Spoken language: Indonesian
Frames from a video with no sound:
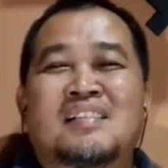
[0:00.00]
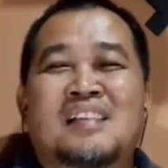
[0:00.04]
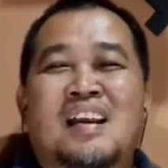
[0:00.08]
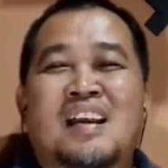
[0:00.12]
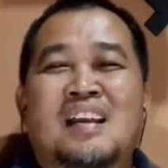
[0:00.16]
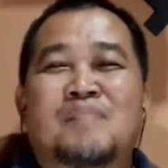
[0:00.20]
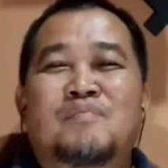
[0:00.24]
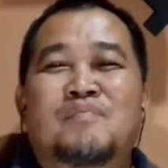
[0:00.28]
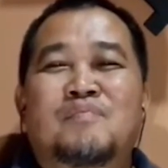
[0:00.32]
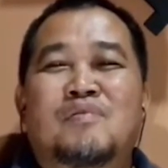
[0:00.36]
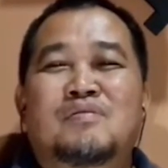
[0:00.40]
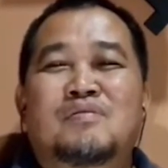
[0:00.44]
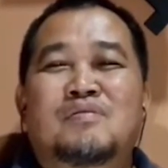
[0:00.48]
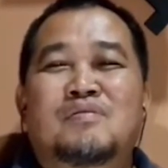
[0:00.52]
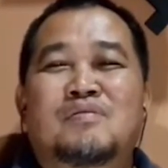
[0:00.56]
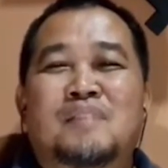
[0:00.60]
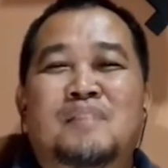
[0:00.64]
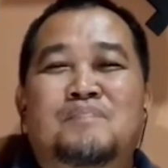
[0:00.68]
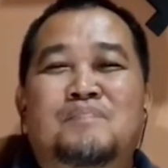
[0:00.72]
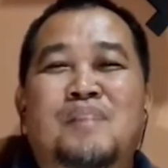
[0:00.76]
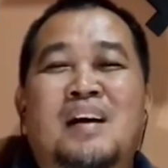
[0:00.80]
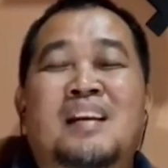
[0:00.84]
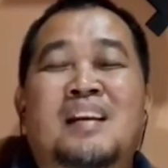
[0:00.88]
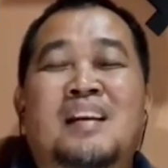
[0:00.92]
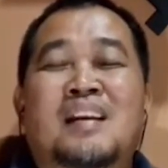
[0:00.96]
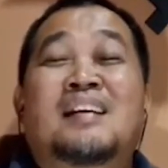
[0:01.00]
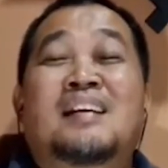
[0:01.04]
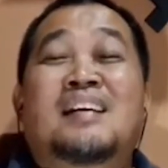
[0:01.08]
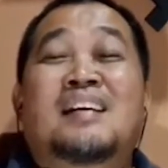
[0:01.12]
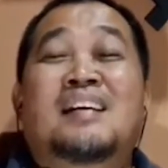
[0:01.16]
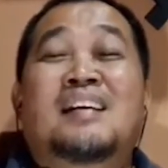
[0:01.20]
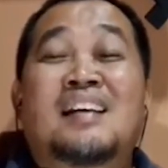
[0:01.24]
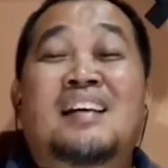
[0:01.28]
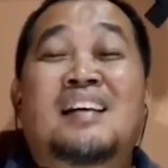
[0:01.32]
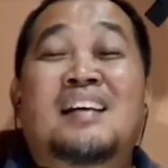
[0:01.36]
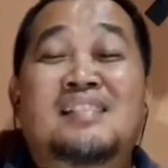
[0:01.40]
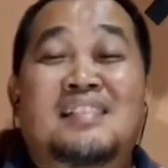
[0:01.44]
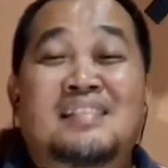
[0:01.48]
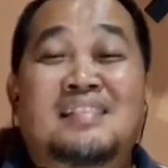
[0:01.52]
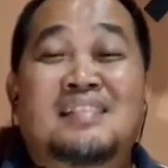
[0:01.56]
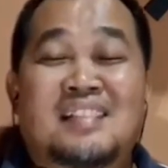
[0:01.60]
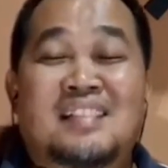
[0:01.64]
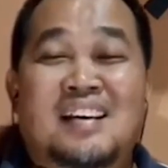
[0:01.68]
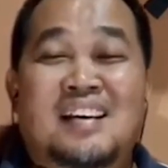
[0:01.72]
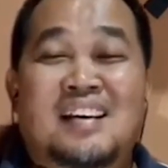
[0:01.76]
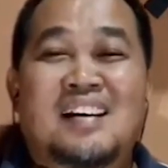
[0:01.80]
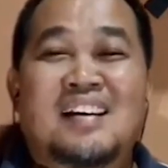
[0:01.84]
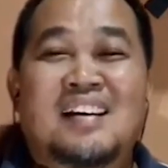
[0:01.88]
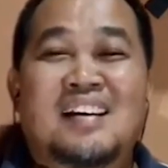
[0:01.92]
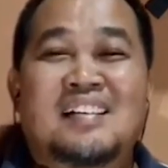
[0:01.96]
dalam konteks barangkali loh
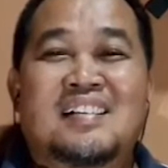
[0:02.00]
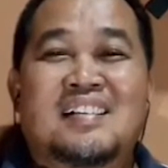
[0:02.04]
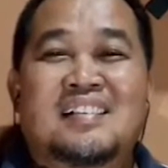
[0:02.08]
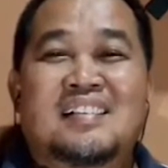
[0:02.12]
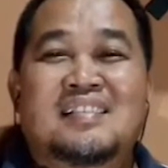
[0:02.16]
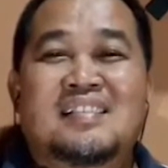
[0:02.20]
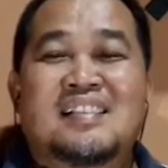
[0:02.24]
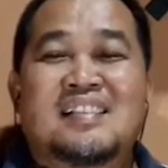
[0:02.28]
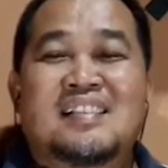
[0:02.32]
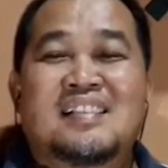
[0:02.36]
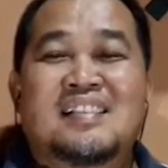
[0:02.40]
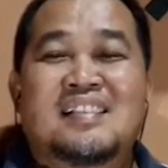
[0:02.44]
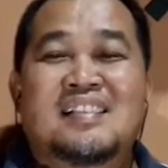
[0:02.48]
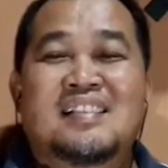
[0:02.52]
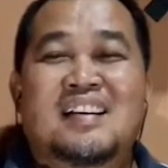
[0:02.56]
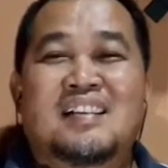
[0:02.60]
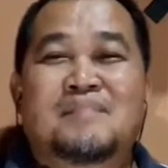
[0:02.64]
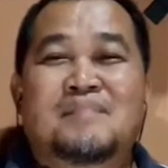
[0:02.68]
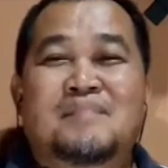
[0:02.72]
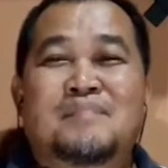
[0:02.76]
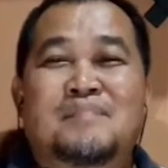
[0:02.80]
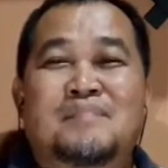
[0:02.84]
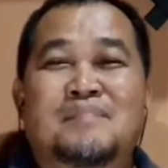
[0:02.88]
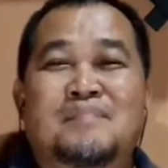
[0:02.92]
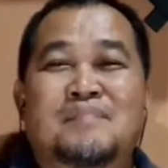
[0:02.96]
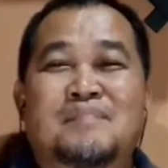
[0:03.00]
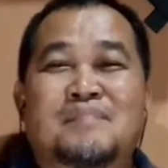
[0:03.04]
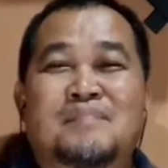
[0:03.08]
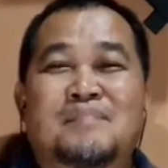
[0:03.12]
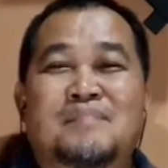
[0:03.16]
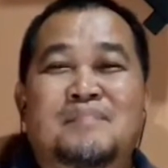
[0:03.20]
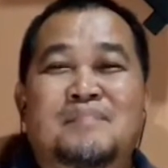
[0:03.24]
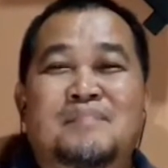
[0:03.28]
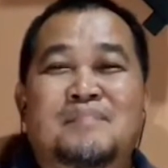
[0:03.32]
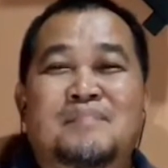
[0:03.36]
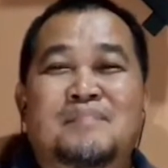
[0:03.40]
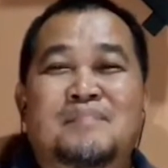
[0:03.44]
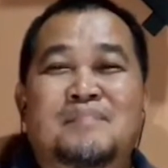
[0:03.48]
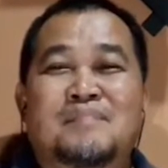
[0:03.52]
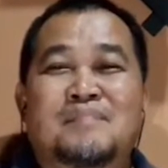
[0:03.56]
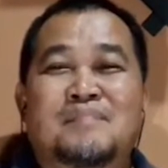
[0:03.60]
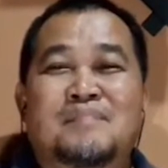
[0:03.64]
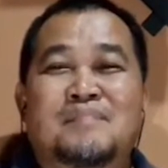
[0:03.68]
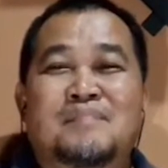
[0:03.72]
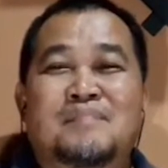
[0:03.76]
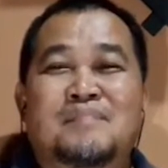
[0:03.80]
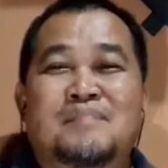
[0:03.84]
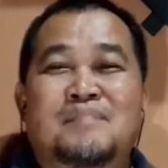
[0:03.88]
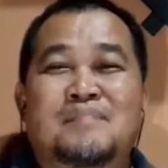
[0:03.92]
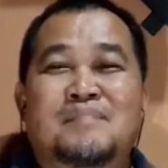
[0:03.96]
ya, ketika kepentingannya tidak
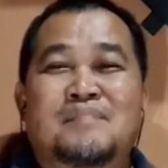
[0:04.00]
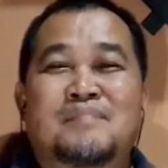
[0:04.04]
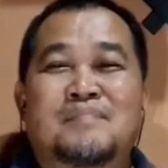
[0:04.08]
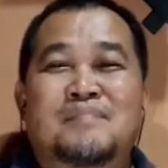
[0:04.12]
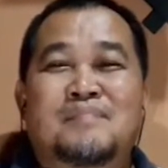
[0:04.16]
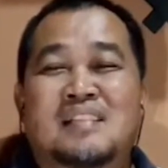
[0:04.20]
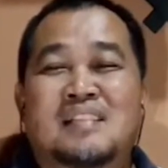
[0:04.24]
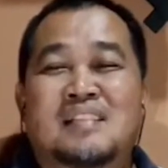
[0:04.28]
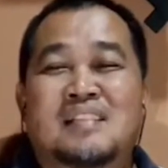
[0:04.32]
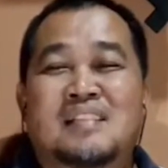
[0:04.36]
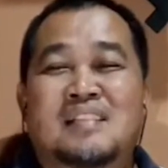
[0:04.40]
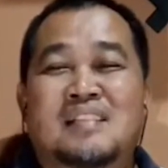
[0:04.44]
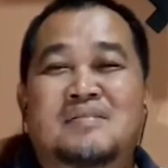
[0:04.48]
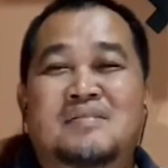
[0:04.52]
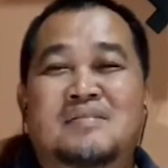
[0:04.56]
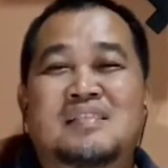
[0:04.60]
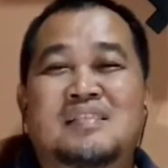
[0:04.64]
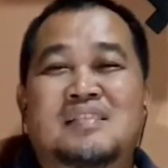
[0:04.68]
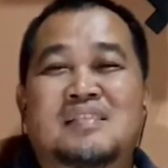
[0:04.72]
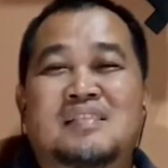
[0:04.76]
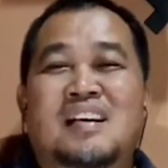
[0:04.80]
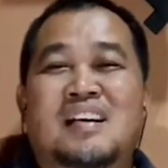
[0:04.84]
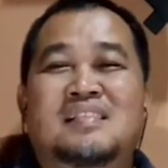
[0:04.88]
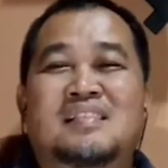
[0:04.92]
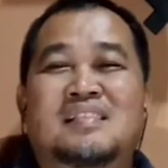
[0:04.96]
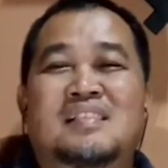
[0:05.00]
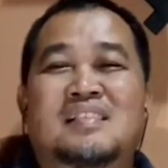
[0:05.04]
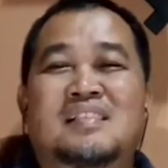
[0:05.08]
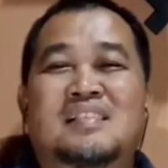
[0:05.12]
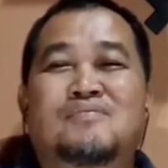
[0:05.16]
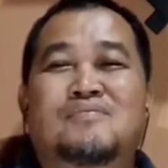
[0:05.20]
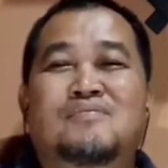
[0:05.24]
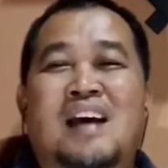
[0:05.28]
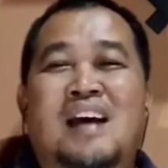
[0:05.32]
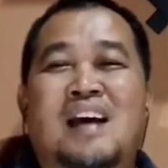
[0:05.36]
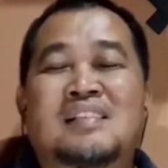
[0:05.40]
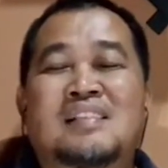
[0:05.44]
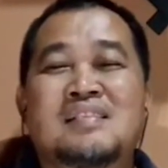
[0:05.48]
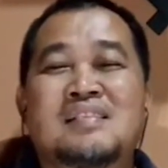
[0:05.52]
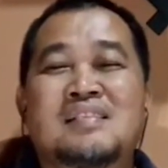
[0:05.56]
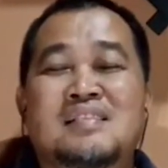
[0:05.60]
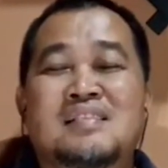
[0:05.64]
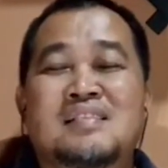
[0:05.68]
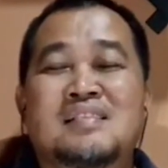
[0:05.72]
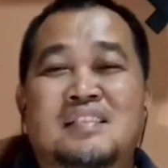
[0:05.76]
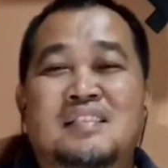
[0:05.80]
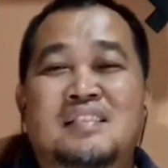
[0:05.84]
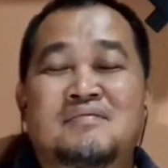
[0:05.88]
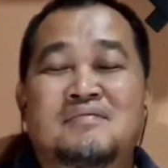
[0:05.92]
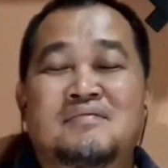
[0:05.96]
tersinggung atau tidak terkurangi
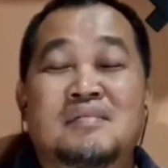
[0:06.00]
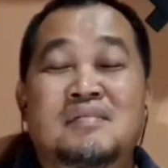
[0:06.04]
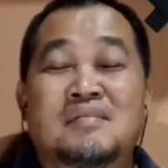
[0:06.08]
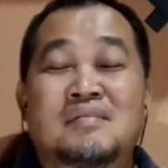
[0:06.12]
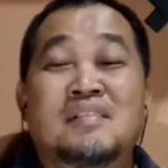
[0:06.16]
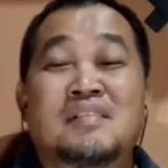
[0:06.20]
gitu,